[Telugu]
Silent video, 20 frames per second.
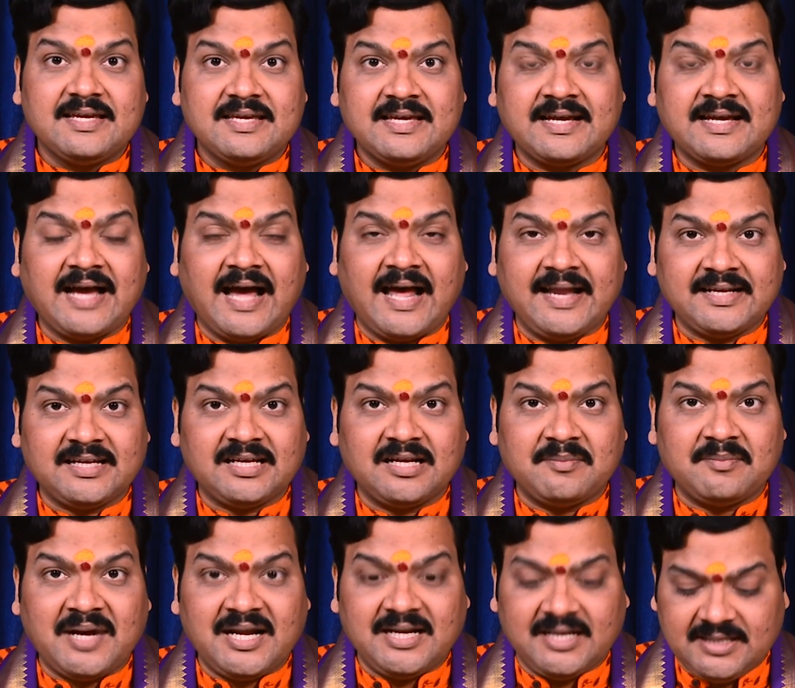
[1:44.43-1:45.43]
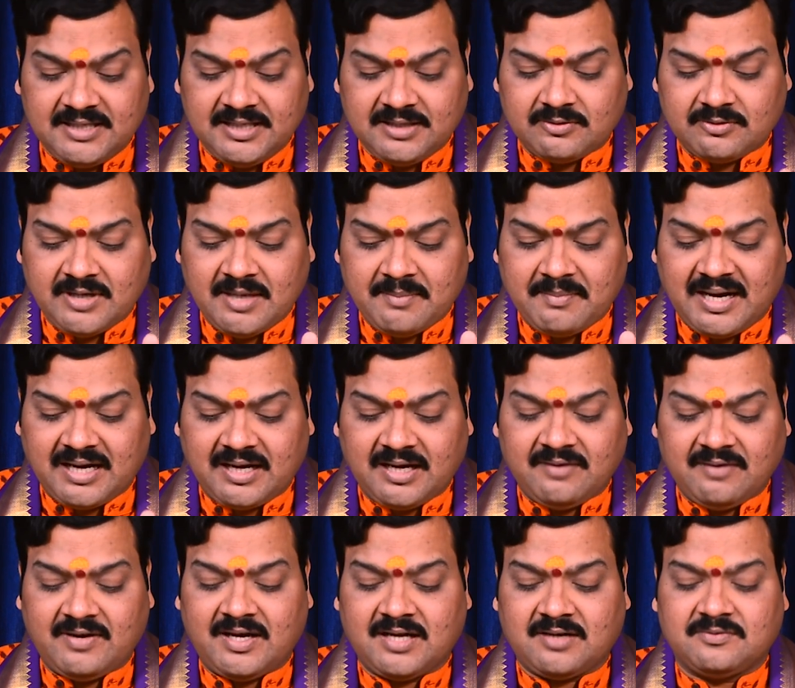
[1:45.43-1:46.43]
ఈ కార్యక్రమాలన్నీ కూడా
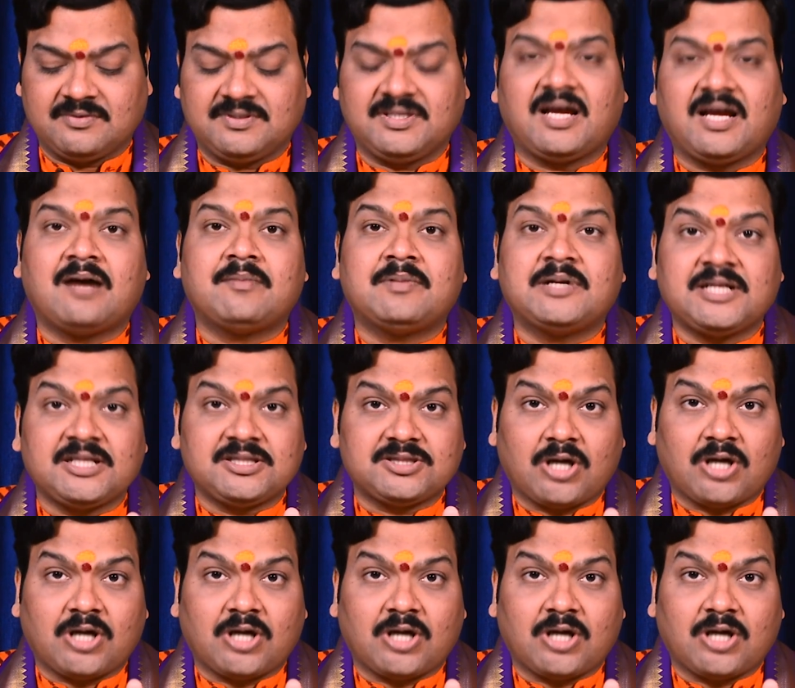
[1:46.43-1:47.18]
మంగళవారం ఉంది కాబట్టి